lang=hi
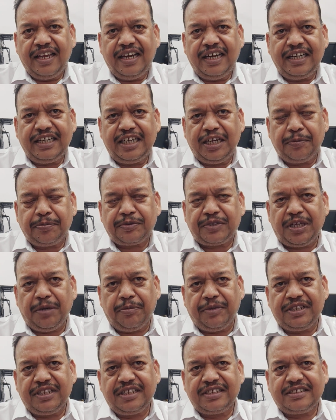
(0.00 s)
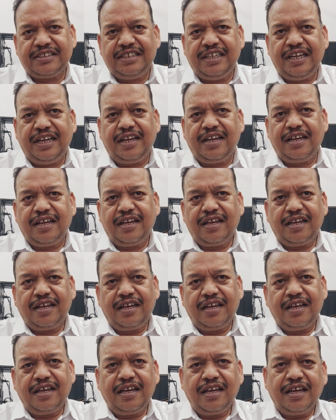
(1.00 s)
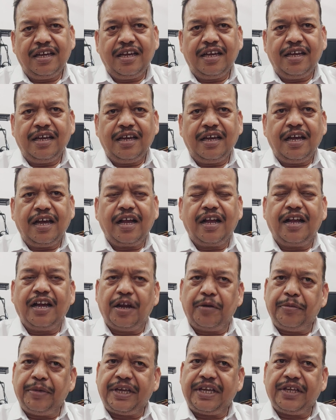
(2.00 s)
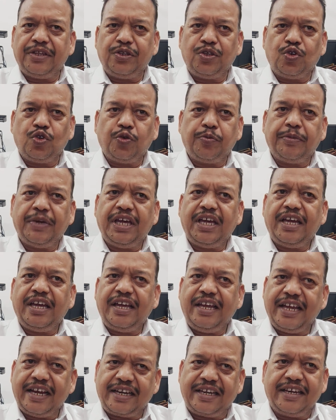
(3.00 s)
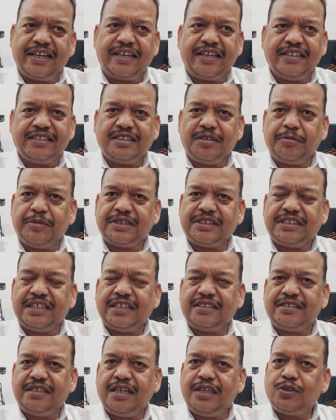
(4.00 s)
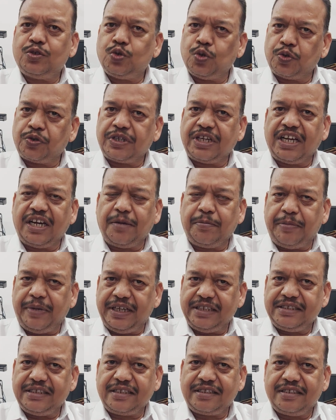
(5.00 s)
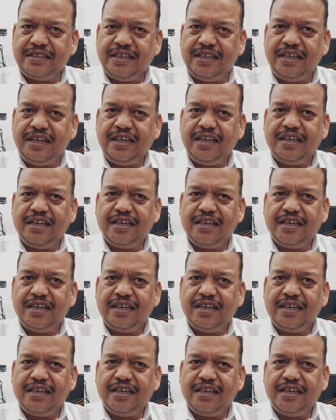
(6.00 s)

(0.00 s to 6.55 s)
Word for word: इन टिप्स की मदद से गर्मी के दिनों में एक्ने की समस्या से छुटकारा पा सकते हैं